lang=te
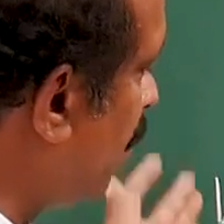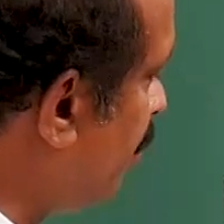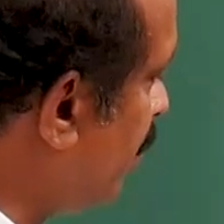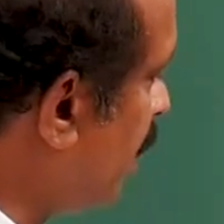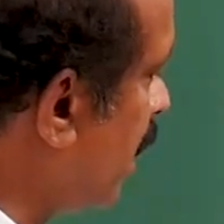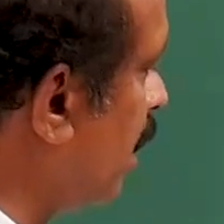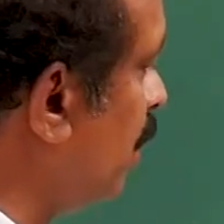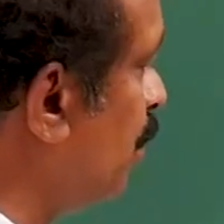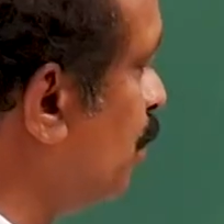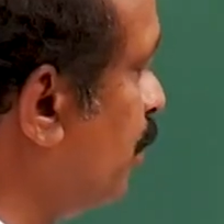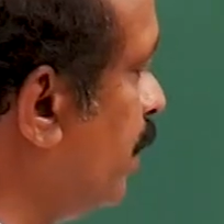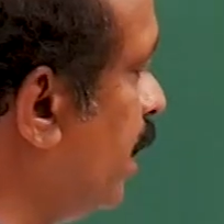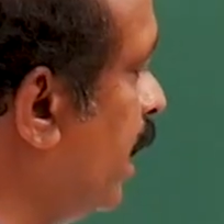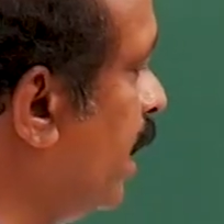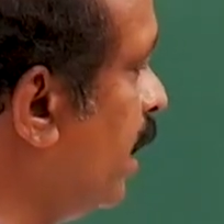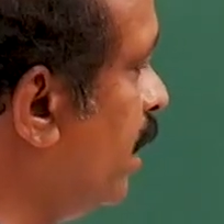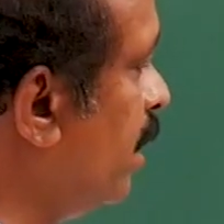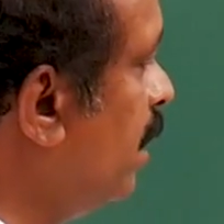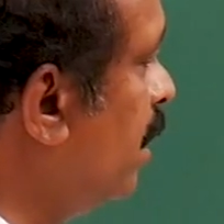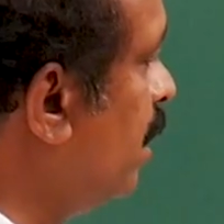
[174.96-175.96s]
భవనాలు ఉండే
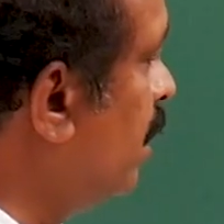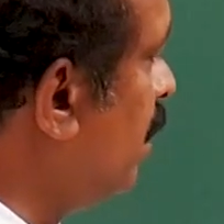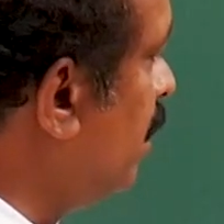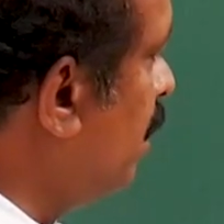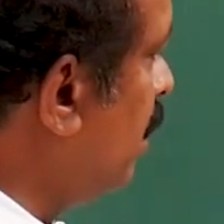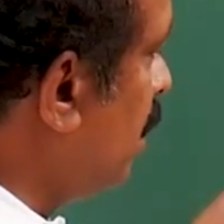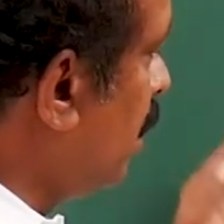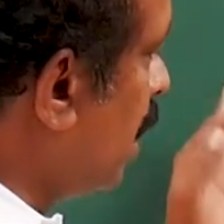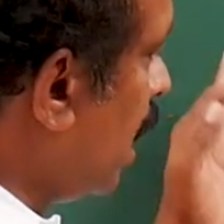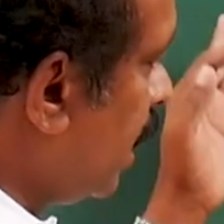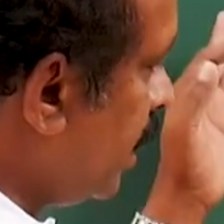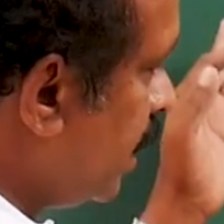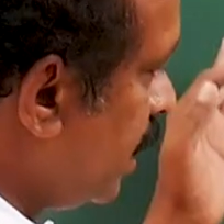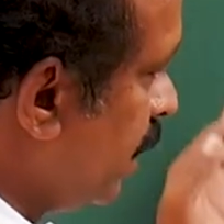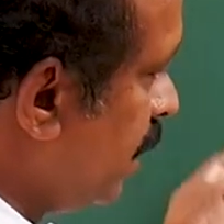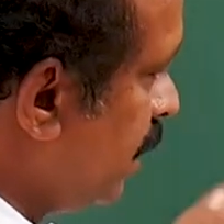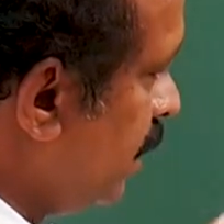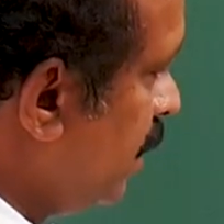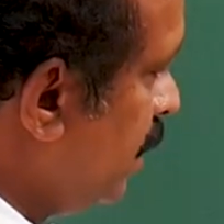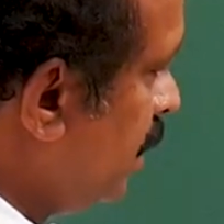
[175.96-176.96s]
లాంటి
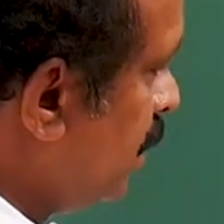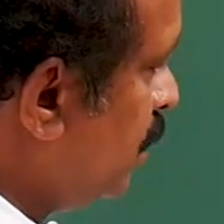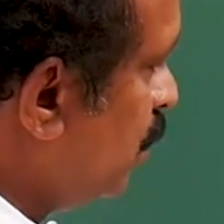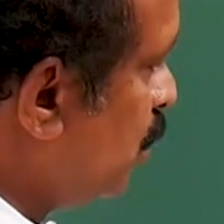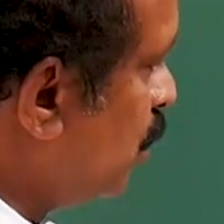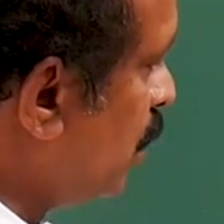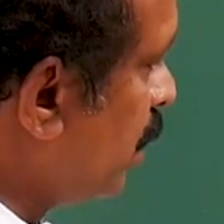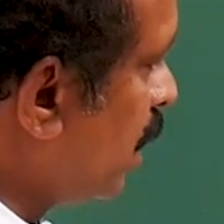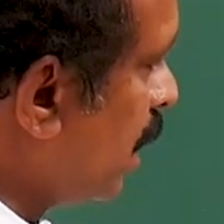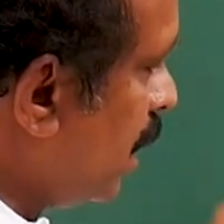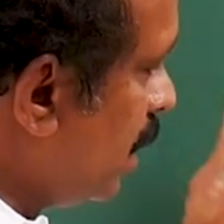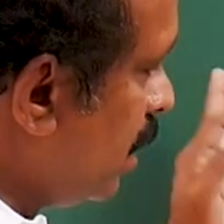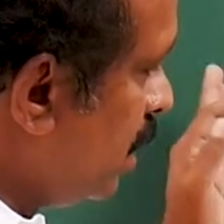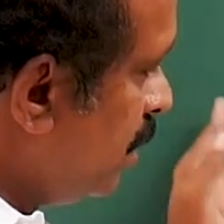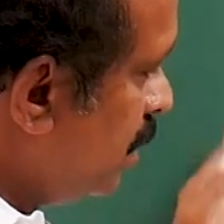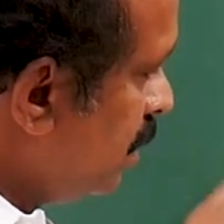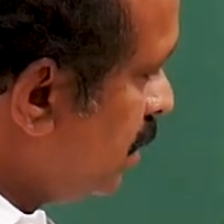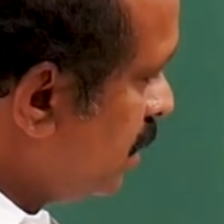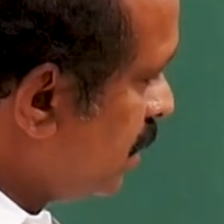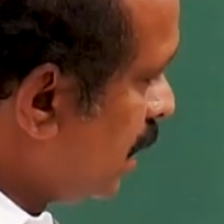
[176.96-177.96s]
చోట
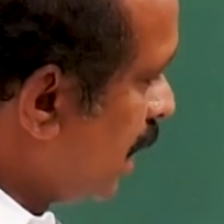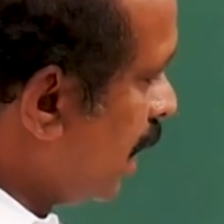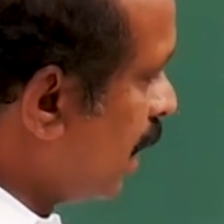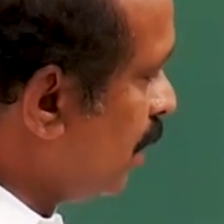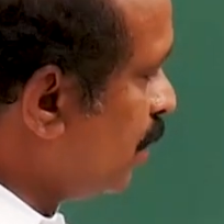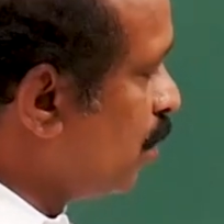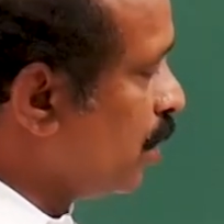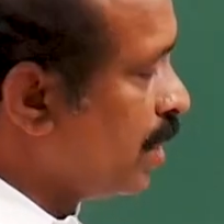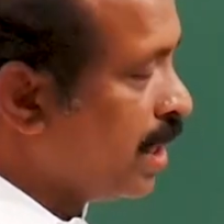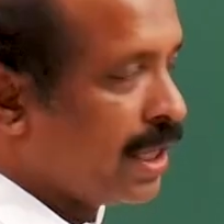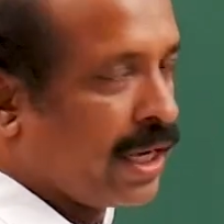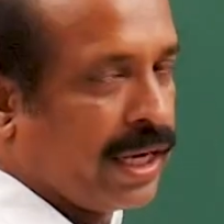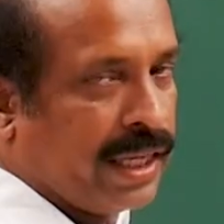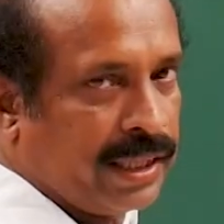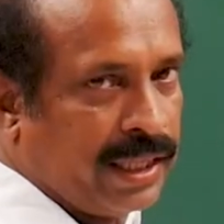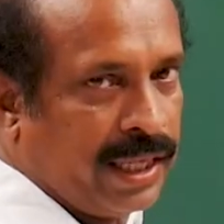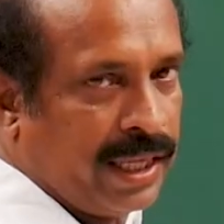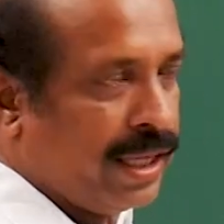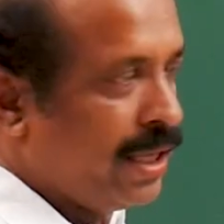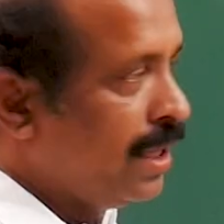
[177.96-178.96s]
స్థలాన్ని
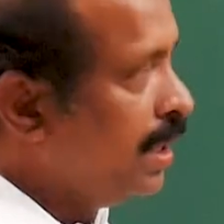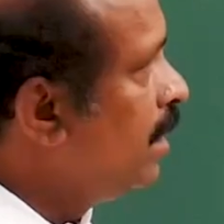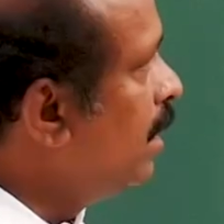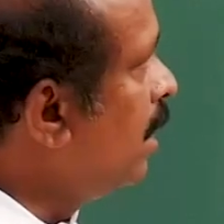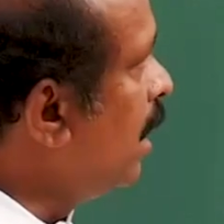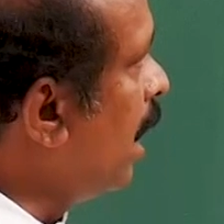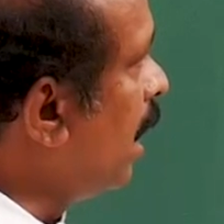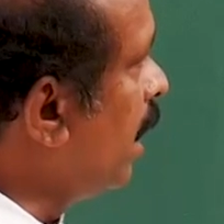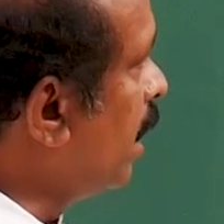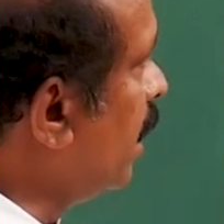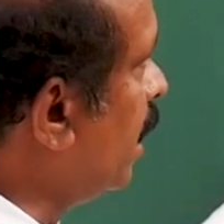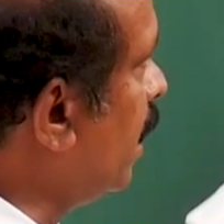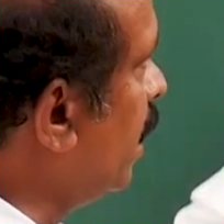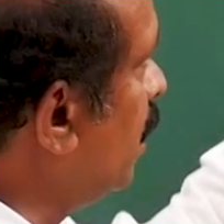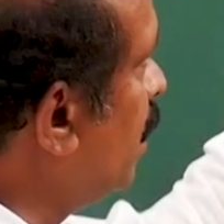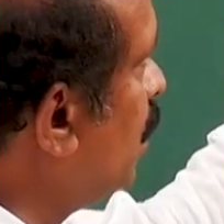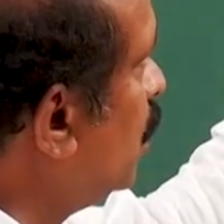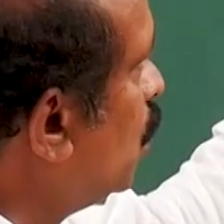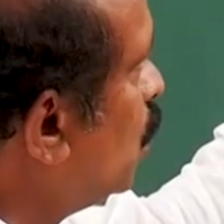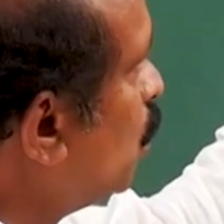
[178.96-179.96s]
కొన్నట్లయితే అలాగే
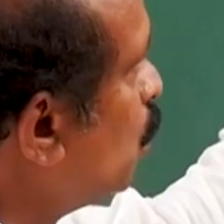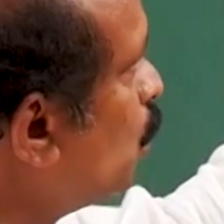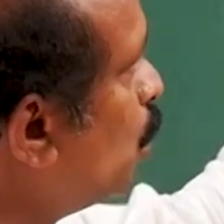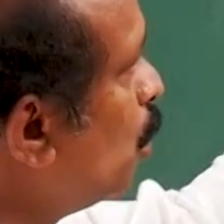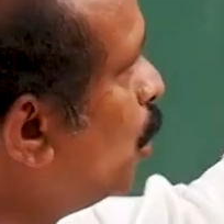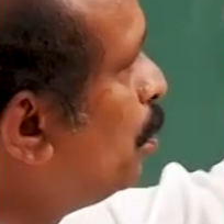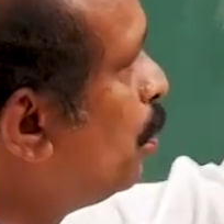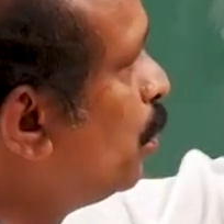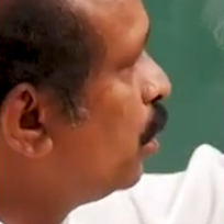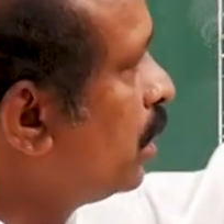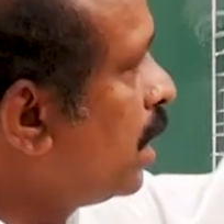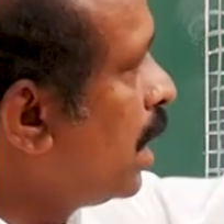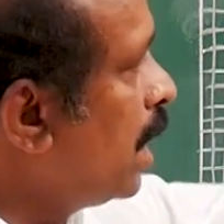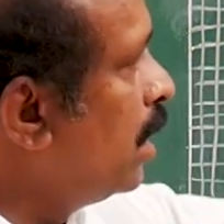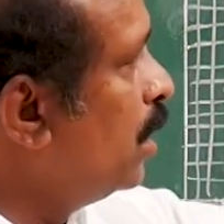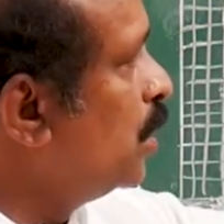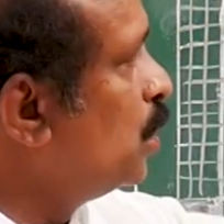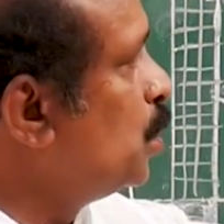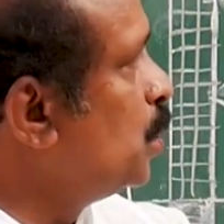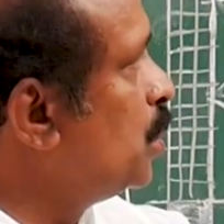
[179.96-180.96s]
తూర్పు
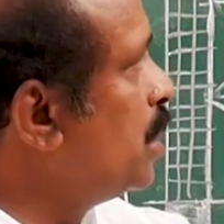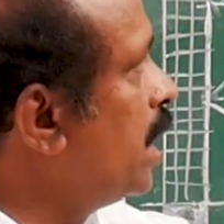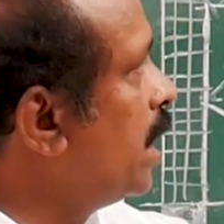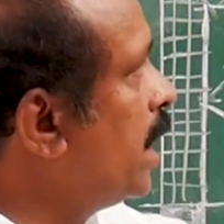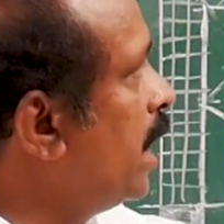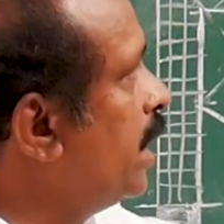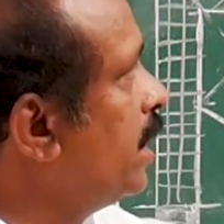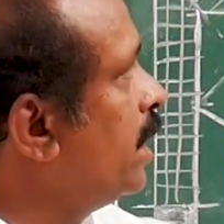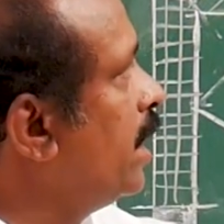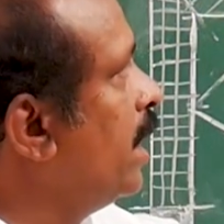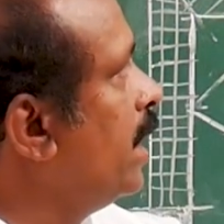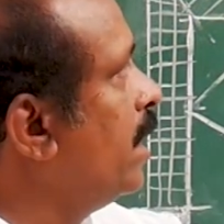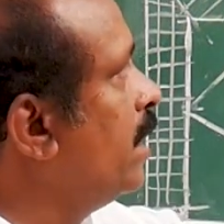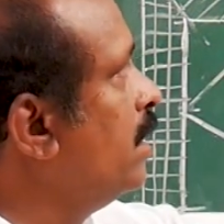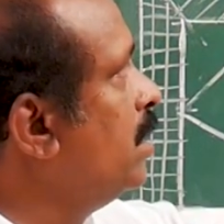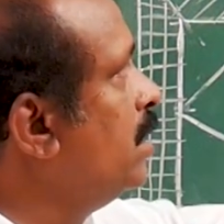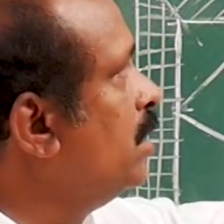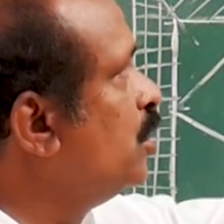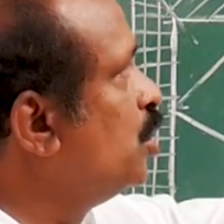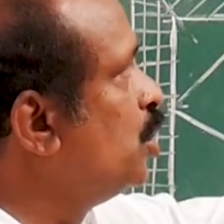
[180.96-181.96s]
ఉత్తరాల్లో చూసినట్లయితే
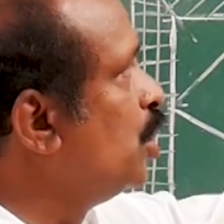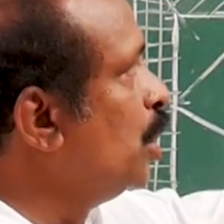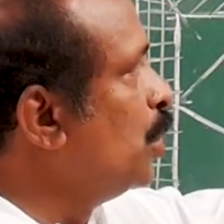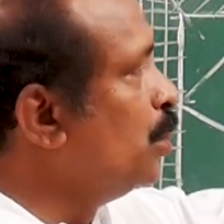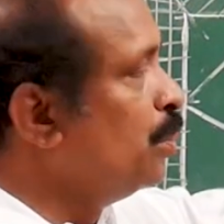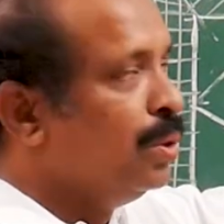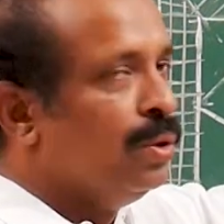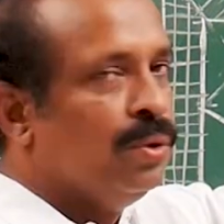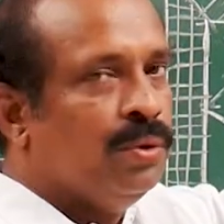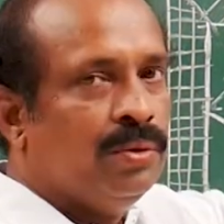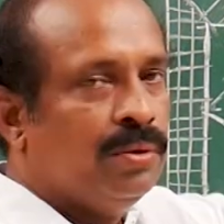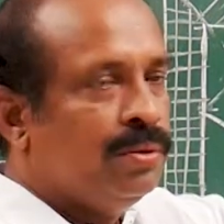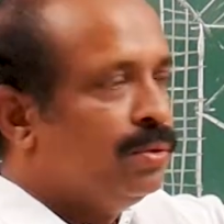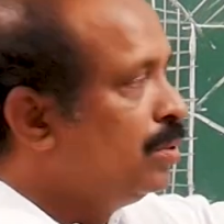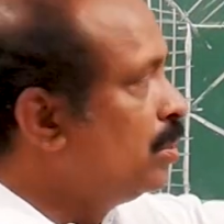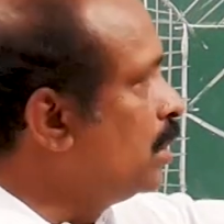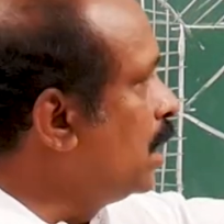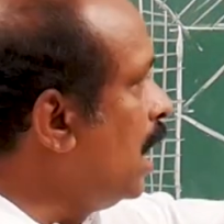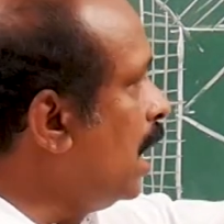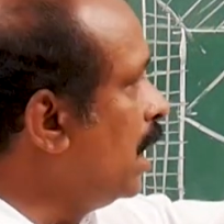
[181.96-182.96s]
చెరువులు
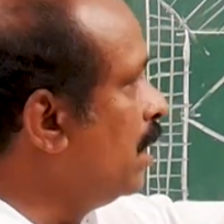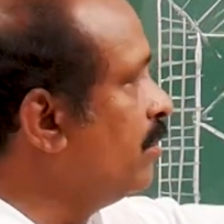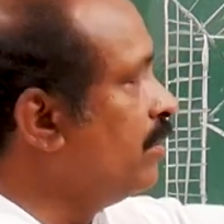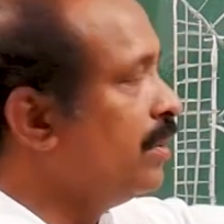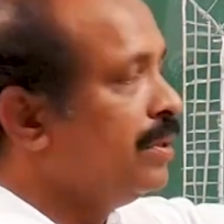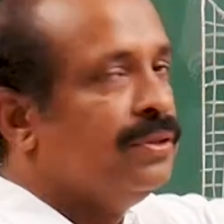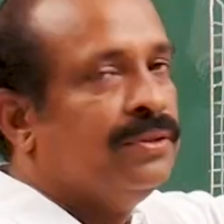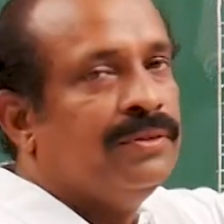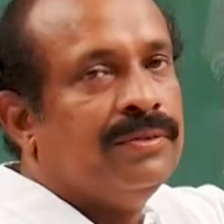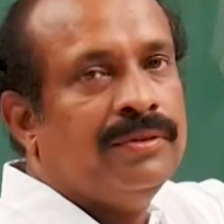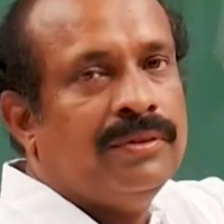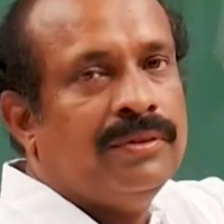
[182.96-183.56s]
కాలవలు